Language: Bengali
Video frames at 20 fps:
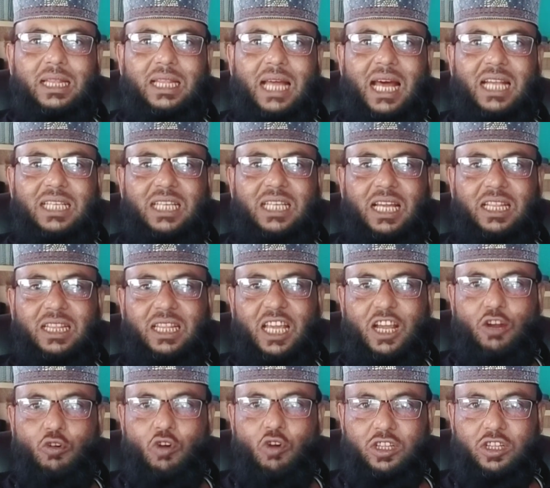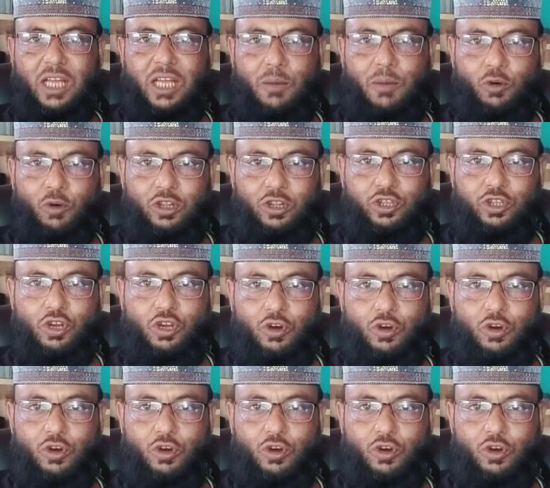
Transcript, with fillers: তার সাথে কথা বলতে